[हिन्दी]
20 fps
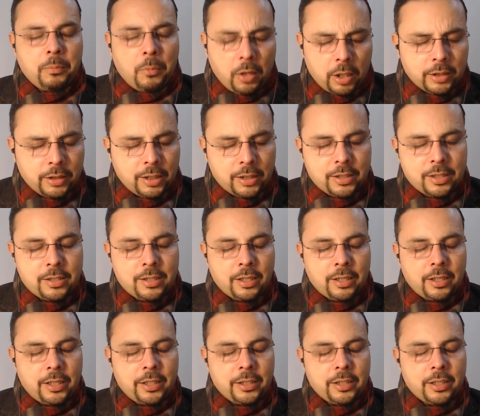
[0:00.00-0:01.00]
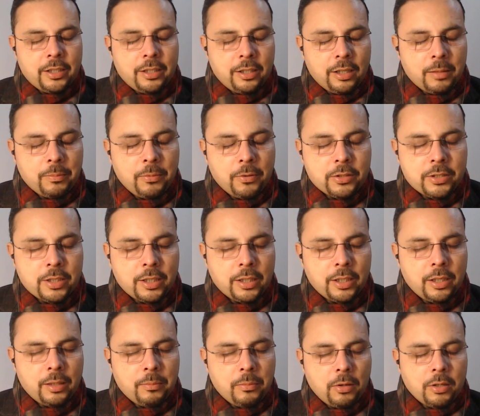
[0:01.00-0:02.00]
बहुत तेजी से करेंगे घर
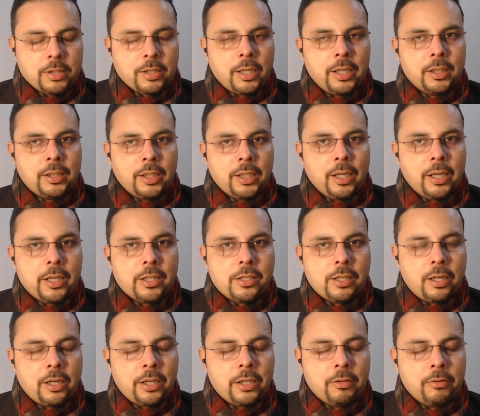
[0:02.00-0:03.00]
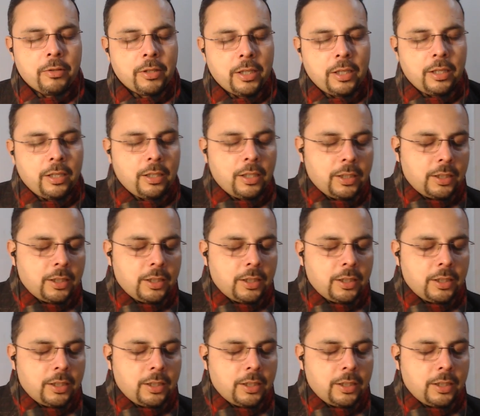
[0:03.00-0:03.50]
पहुंचेंगे बहुत सारी तैयारियां चल रही होंगी